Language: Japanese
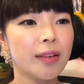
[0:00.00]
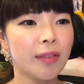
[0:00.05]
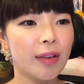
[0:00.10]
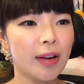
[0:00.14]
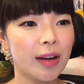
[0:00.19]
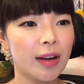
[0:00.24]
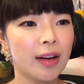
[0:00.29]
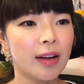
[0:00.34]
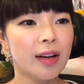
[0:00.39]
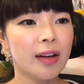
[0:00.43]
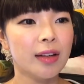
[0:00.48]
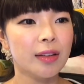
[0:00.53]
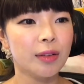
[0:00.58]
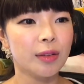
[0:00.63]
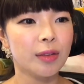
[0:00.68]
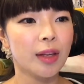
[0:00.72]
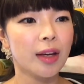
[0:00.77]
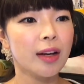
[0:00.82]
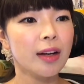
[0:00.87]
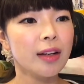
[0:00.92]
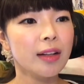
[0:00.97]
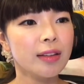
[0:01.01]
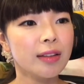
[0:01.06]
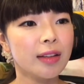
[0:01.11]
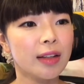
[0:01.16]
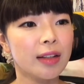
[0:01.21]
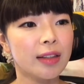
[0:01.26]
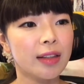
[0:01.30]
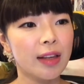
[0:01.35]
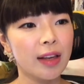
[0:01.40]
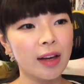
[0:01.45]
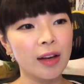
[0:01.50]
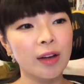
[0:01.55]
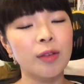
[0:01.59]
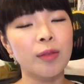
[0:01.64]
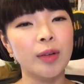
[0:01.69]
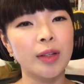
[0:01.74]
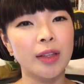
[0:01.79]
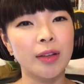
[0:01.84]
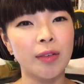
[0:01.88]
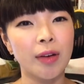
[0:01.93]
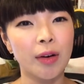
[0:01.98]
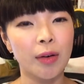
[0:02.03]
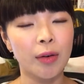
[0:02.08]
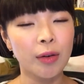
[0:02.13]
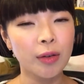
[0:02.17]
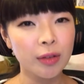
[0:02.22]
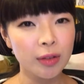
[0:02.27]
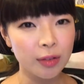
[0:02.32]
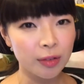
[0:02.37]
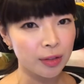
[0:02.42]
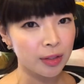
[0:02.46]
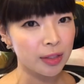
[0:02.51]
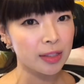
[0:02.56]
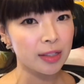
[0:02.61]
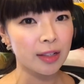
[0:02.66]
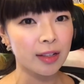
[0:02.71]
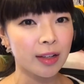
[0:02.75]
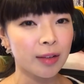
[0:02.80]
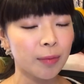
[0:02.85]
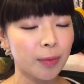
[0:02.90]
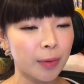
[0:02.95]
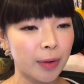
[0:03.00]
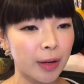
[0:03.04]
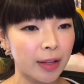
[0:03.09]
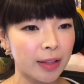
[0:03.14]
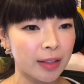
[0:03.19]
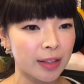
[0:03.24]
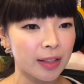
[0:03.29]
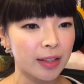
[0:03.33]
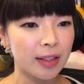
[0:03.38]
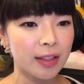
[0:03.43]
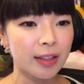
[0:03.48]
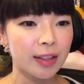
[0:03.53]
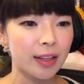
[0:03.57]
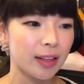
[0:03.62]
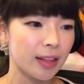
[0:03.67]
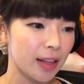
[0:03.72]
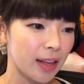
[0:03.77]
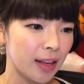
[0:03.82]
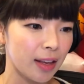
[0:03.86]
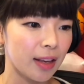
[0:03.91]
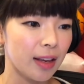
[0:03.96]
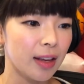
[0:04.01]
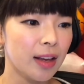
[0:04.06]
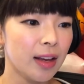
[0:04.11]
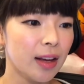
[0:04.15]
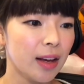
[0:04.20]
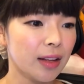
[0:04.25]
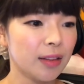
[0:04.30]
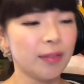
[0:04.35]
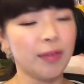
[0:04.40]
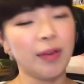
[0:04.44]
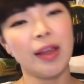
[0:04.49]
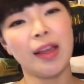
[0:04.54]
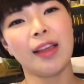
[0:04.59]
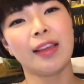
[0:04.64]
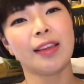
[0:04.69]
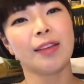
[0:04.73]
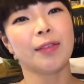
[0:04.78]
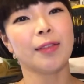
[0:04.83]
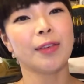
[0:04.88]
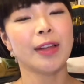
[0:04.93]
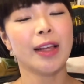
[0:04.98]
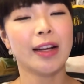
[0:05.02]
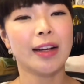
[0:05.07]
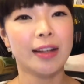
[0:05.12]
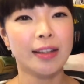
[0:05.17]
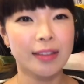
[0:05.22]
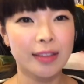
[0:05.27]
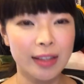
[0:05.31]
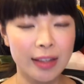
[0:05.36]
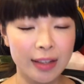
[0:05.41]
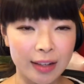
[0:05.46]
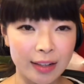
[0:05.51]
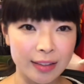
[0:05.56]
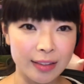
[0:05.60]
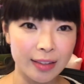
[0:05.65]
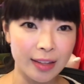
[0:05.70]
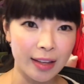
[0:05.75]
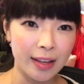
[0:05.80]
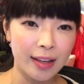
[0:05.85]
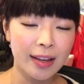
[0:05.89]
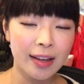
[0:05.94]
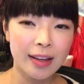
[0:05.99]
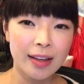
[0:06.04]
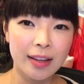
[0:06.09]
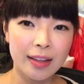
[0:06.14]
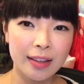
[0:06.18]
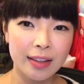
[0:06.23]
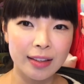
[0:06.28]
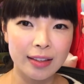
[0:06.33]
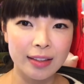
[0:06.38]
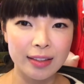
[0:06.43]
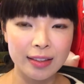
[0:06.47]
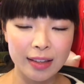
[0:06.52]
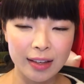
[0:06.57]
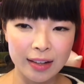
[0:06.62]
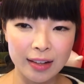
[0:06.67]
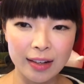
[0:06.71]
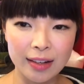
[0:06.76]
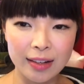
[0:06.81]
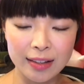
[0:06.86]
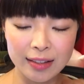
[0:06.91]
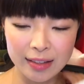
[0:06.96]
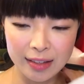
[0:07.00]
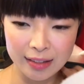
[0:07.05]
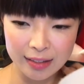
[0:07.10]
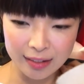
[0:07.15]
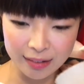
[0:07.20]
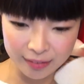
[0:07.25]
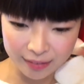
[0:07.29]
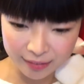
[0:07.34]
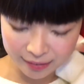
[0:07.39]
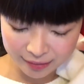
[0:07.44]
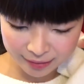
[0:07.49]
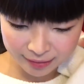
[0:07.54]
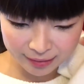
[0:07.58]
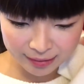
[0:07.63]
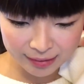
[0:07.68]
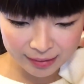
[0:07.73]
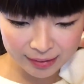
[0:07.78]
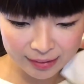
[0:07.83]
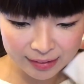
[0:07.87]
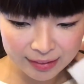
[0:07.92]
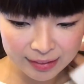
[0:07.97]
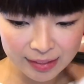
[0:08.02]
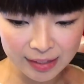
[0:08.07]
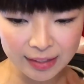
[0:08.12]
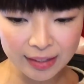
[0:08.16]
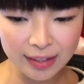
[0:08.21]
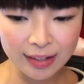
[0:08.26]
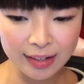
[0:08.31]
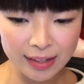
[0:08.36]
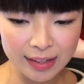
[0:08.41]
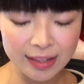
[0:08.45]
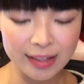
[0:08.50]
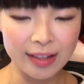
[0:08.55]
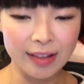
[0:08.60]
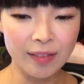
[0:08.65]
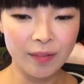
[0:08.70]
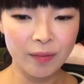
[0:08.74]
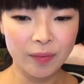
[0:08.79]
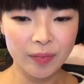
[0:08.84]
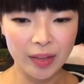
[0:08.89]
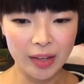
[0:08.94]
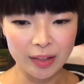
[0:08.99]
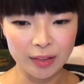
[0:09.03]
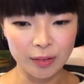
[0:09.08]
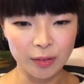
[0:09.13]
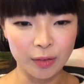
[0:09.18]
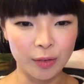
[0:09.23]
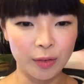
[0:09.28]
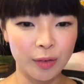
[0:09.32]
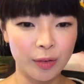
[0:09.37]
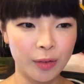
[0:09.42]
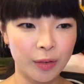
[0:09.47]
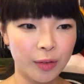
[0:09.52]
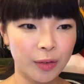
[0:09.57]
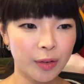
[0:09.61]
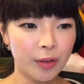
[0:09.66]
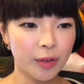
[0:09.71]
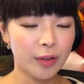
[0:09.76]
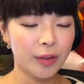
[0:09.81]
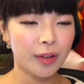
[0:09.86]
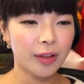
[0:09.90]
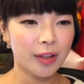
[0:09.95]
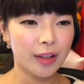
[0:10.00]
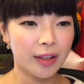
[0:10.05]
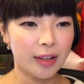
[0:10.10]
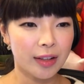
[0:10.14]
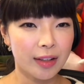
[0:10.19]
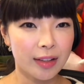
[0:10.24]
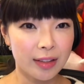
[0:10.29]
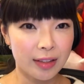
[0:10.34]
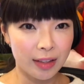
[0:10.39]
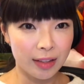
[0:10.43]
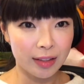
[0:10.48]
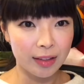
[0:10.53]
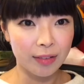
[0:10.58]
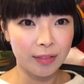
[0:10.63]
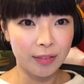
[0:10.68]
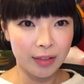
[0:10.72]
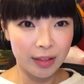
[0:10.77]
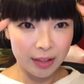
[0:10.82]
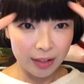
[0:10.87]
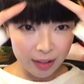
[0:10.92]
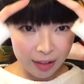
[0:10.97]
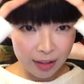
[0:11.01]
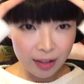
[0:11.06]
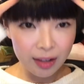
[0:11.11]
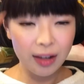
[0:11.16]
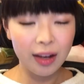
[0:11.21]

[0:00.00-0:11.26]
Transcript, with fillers: ではその宝塚に出会うまでは本当にチャランポランに生きててあのベーってもうなんか好き勝手、えー、なんかなんだろうしてたりあのー、なんだろうね